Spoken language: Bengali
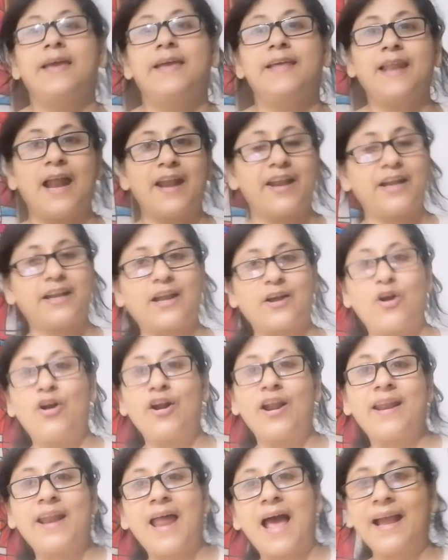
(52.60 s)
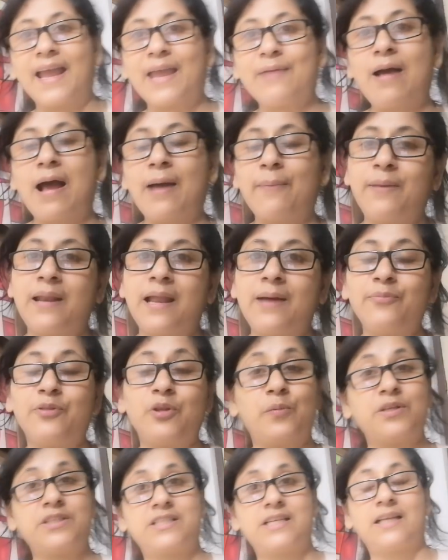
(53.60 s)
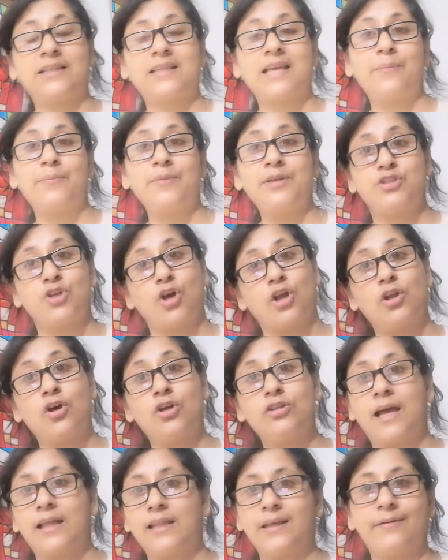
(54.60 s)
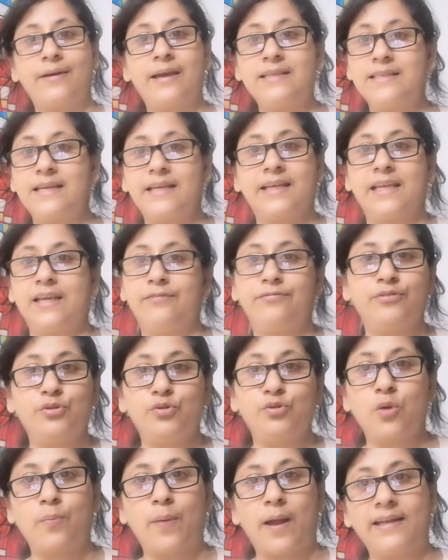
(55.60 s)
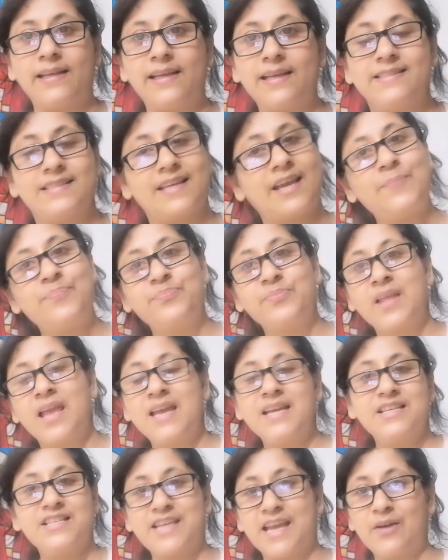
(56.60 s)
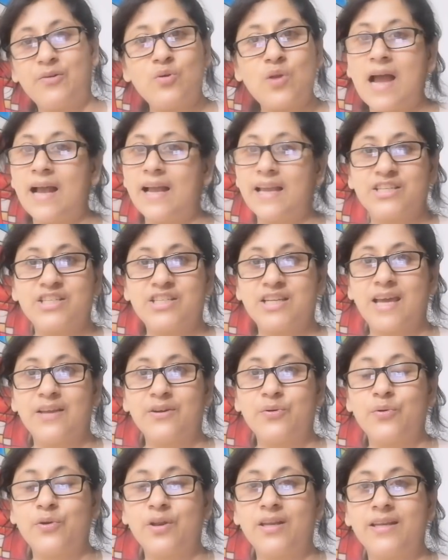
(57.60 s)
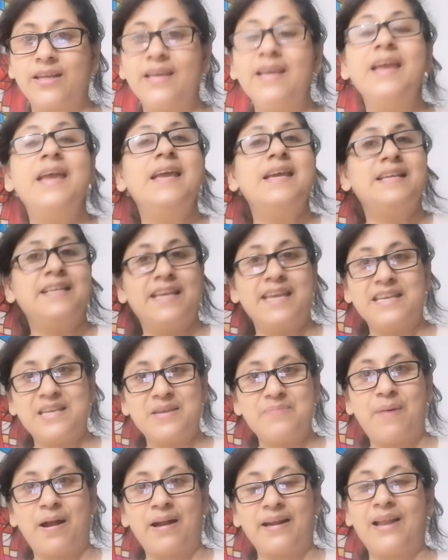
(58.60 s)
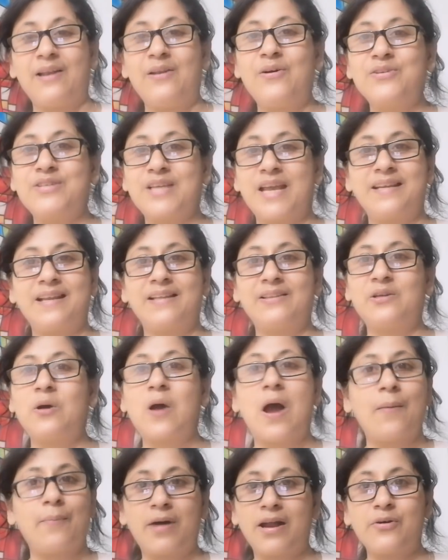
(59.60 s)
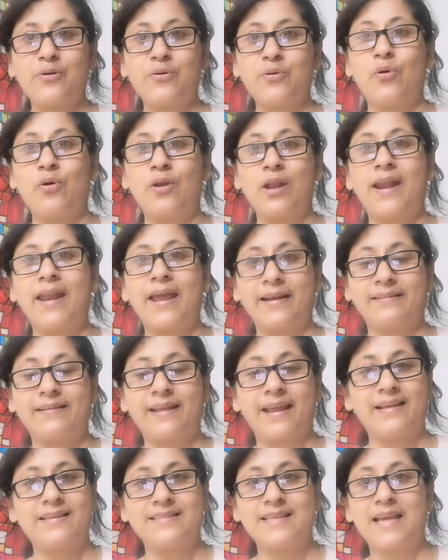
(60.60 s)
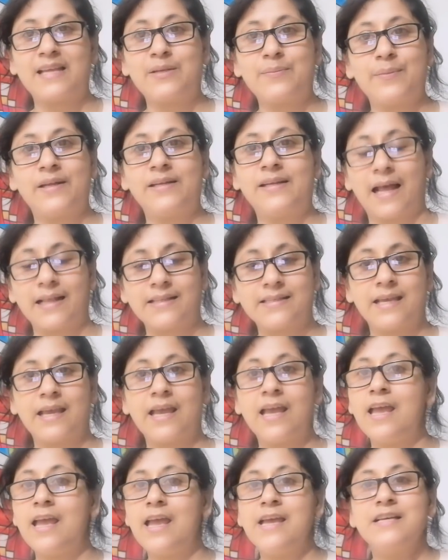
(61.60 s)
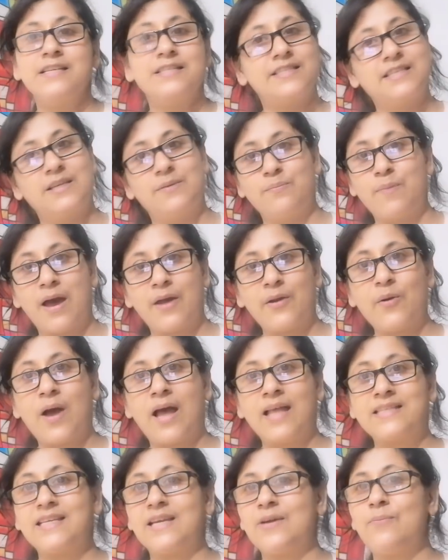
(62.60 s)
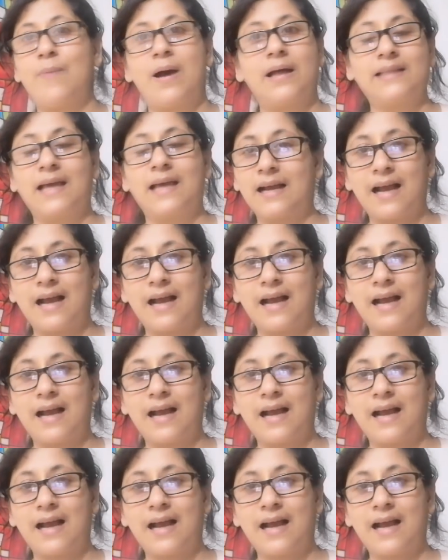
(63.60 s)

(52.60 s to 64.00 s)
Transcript: রান্নাটা করার আগে ভাবলাম তোমাদের সাথে আমি চলো দাদাভাই যে গিফট দুটো পাঠিয়েছে সেগুলো আগে শেয়ার করে নিই কি কি পাঠালো সেটা তো আমারও খোলার একটা এক্সাইটমেন্ট আছে জিম্মারও আছে মাথা